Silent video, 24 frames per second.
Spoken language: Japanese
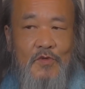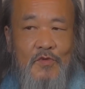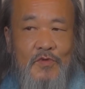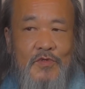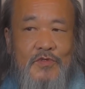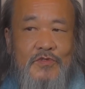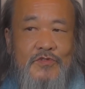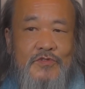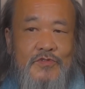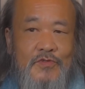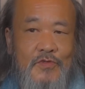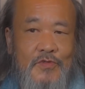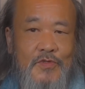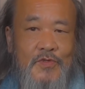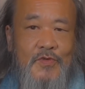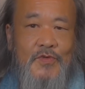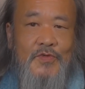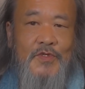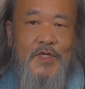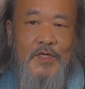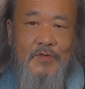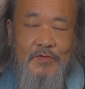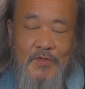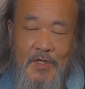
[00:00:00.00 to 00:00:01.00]
どういう状
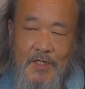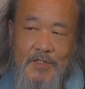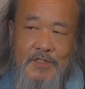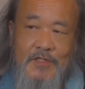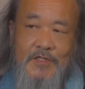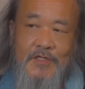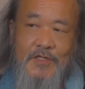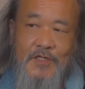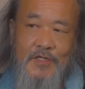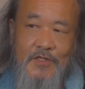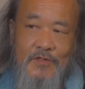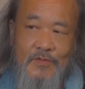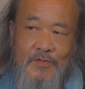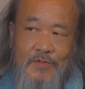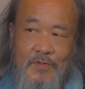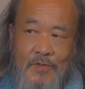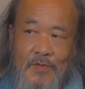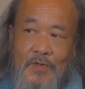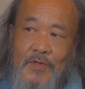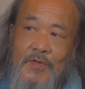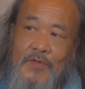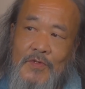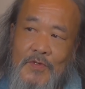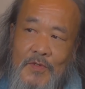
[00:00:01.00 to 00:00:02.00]
況なのかっていうと
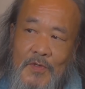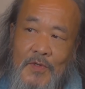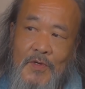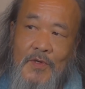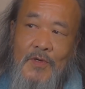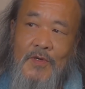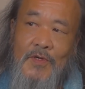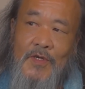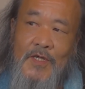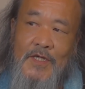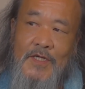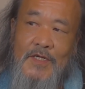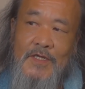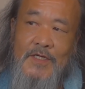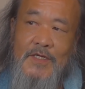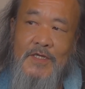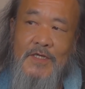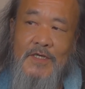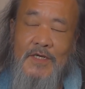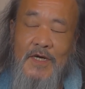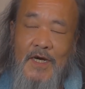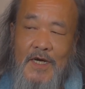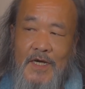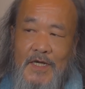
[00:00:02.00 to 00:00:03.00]
ころと、
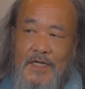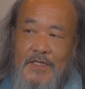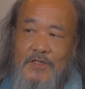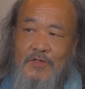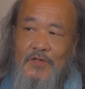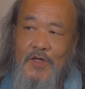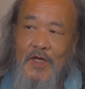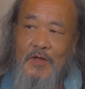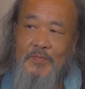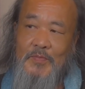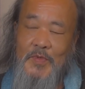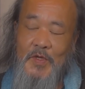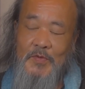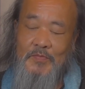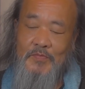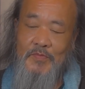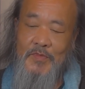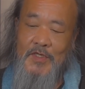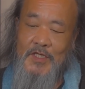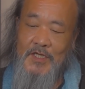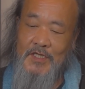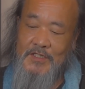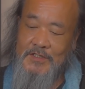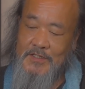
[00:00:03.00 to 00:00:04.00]
あとやっぱ
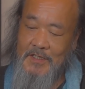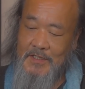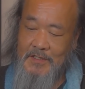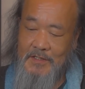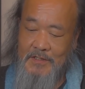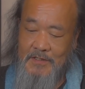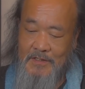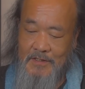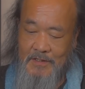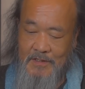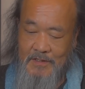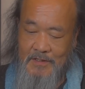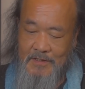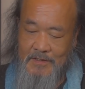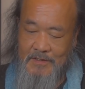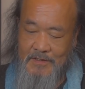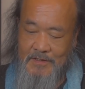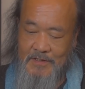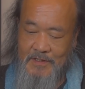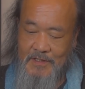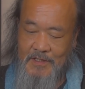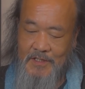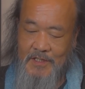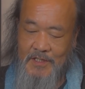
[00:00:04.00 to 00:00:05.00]
皆さん
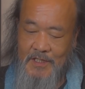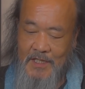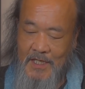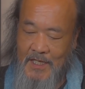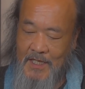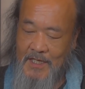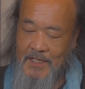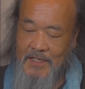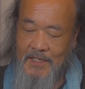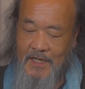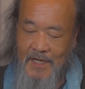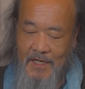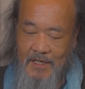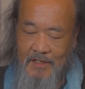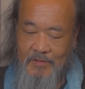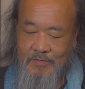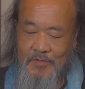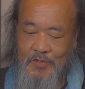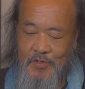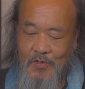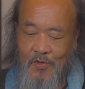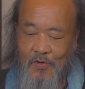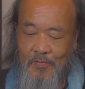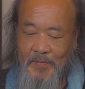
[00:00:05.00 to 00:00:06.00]
ね、だい
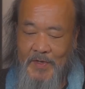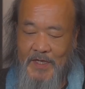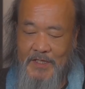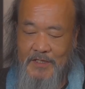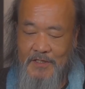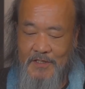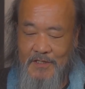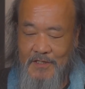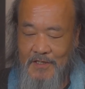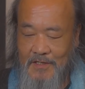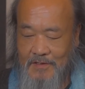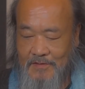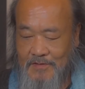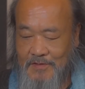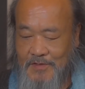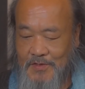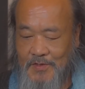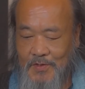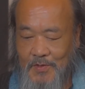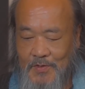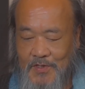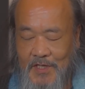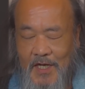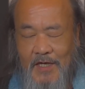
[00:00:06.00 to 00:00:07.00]
ぶ困ってる
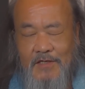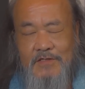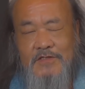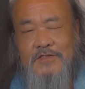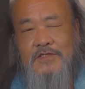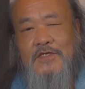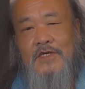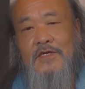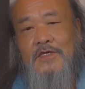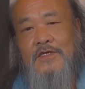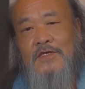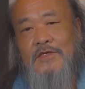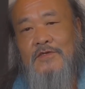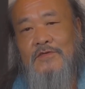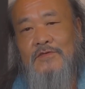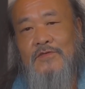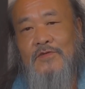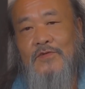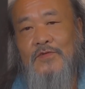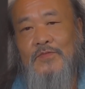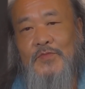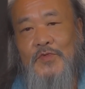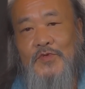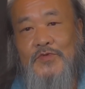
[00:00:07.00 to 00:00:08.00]
人たくさんいる
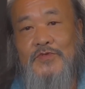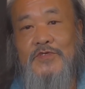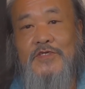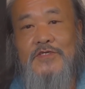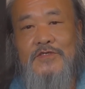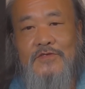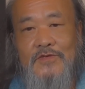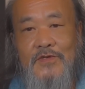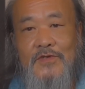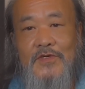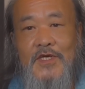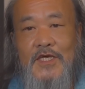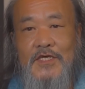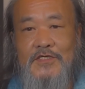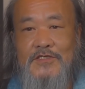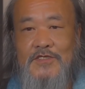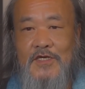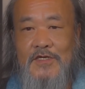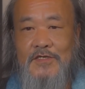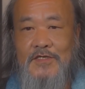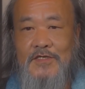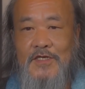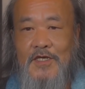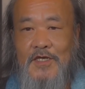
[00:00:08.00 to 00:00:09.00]
と思うんですよ、経
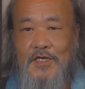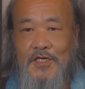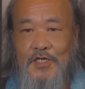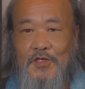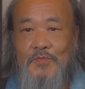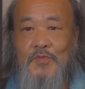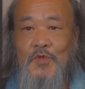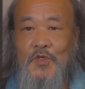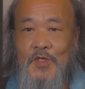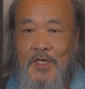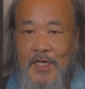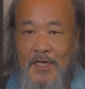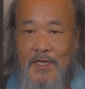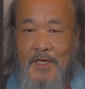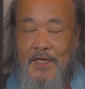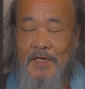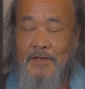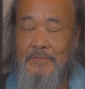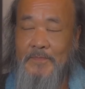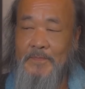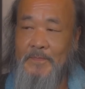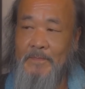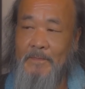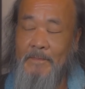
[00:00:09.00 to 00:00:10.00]
済的にもね。